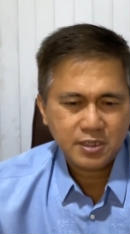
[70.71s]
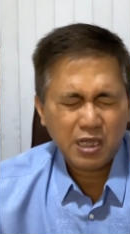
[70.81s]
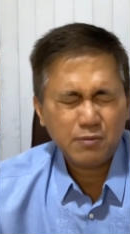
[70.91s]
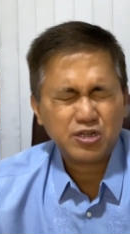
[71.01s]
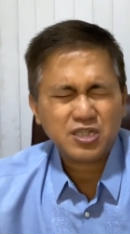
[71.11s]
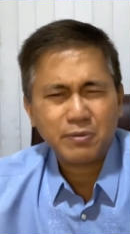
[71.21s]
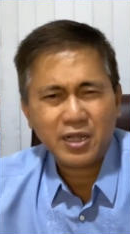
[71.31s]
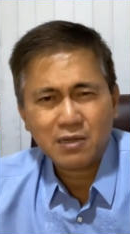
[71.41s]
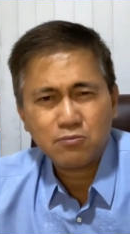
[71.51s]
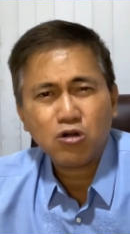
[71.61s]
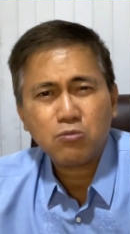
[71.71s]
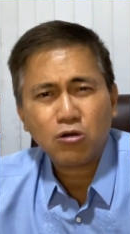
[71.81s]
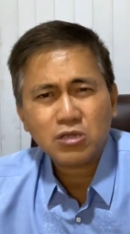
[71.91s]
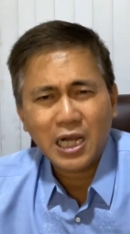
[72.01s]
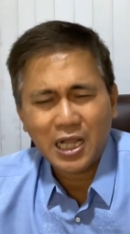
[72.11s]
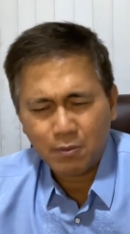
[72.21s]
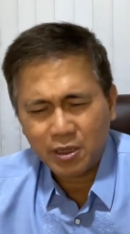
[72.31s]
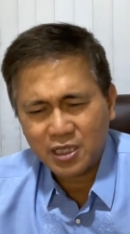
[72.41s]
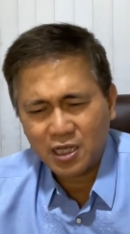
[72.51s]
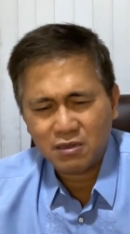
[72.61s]
Ngayon po, siya ba'y nagmukmuk na
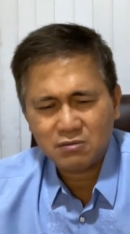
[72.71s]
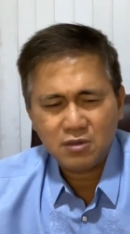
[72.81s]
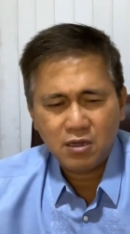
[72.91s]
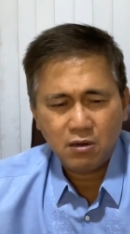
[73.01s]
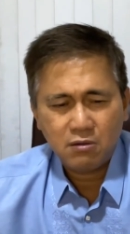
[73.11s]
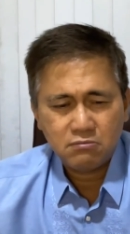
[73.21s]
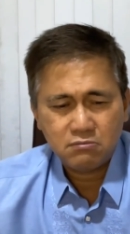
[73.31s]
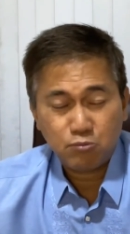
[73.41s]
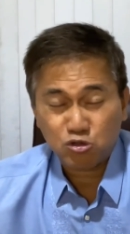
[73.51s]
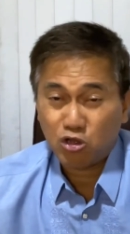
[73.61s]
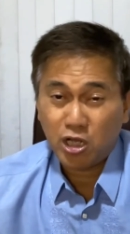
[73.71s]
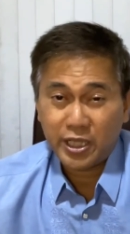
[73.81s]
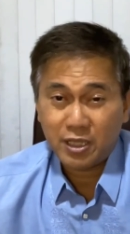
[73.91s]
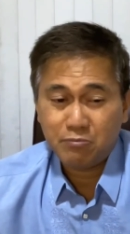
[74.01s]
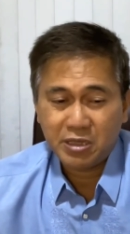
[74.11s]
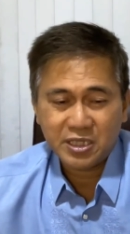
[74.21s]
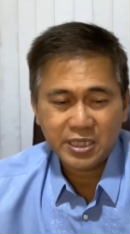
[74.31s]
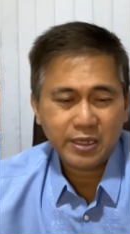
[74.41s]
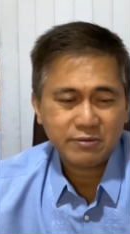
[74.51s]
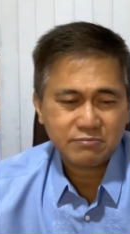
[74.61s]
lamang dahil putol lang kanyang
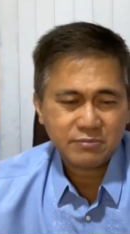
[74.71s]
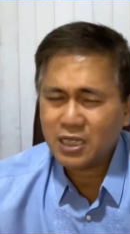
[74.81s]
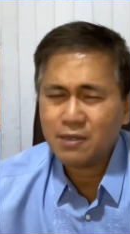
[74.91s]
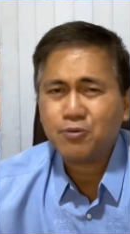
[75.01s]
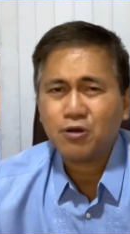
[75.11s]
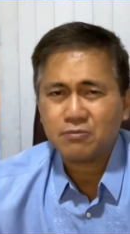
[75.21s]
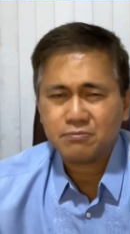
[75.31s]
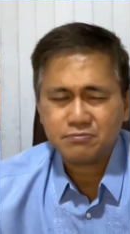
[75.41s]
binti? Hindi po.